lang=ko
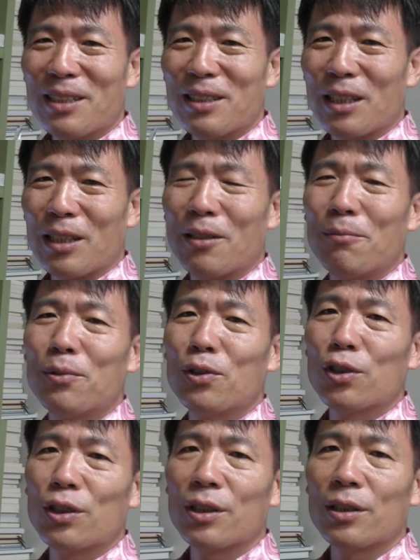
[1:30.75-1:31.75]
이제 이런
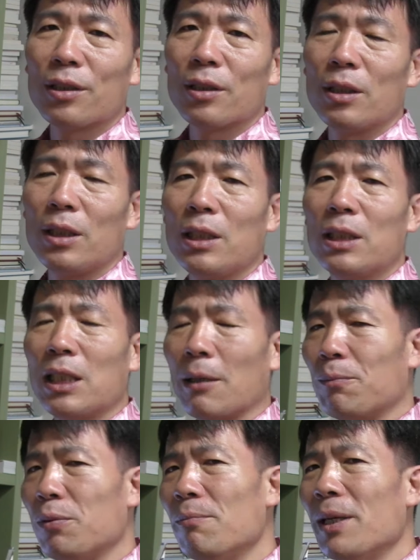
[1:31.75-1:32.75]
분들은 이
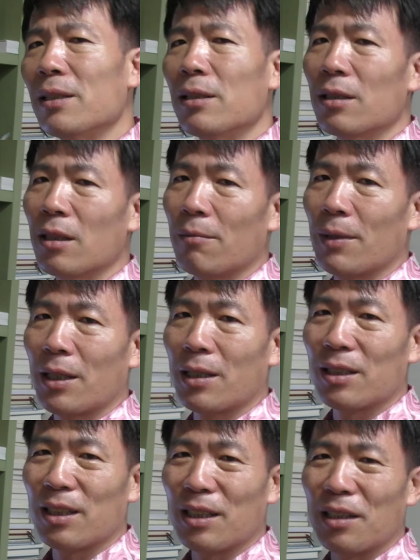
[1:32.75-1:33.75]
제품 만드는 것만
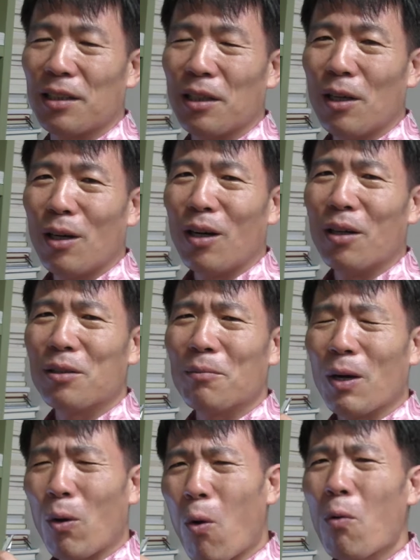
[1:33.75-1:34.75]
하지 이걸 어디
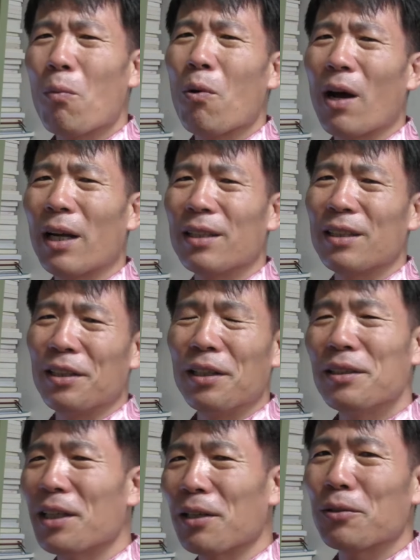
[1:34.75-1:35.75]
막 홍보하는
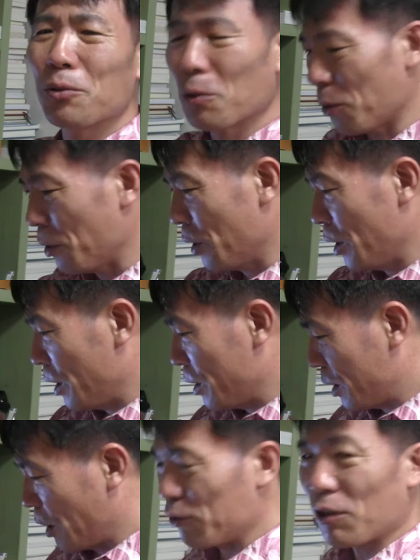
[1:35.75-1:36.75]
이런 데는 또
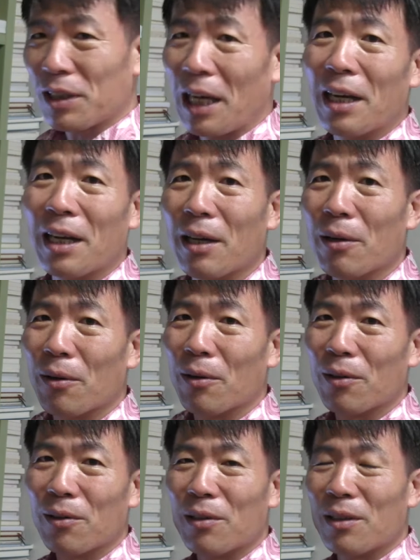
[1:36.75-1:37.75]
재주가
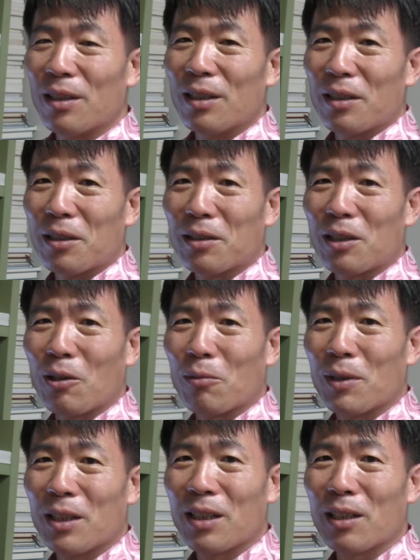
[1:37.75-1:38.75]
달라요. 그렇다고
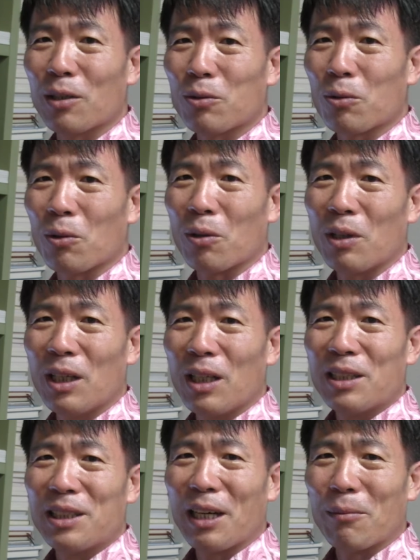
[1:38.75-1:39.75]
뭐 이런 걸 또
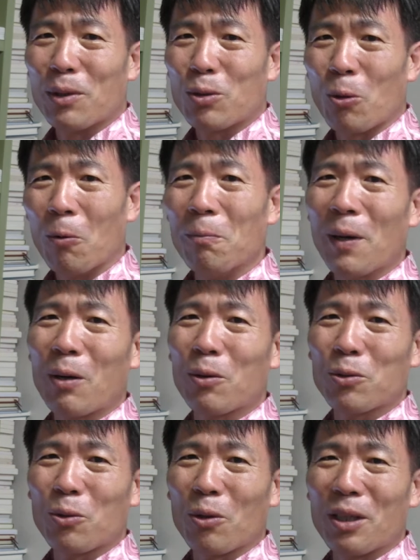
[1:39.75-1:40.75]
제가 뭐 돈
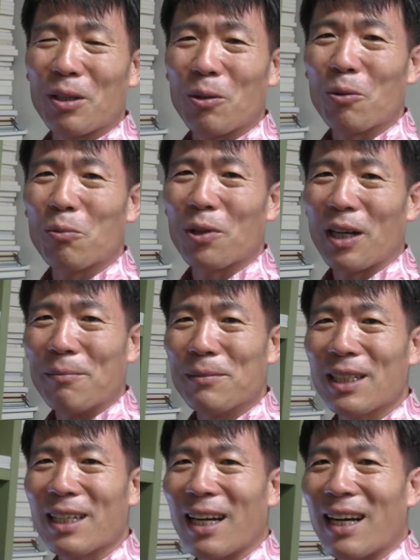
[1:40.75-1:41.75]
받고 또 이런 홍보를
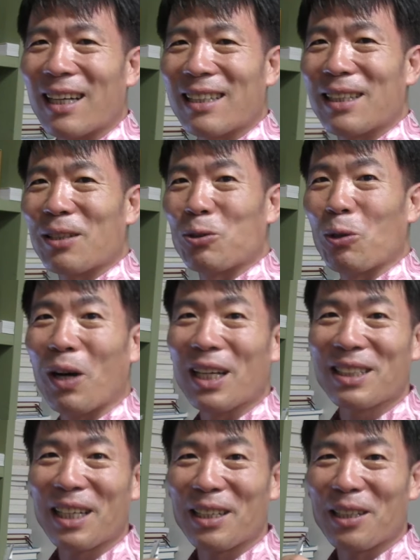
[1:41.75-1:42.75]
합니까? 그냥
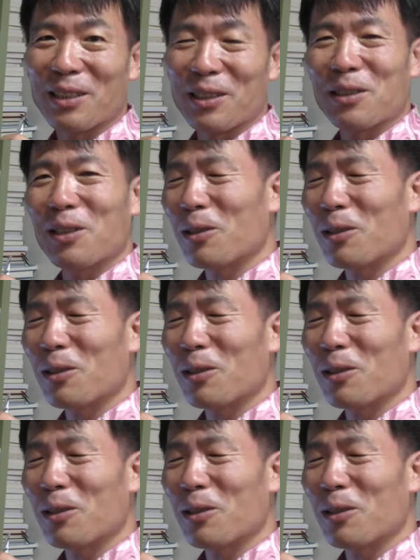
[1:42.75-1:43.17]
좋아서 하는 거죠.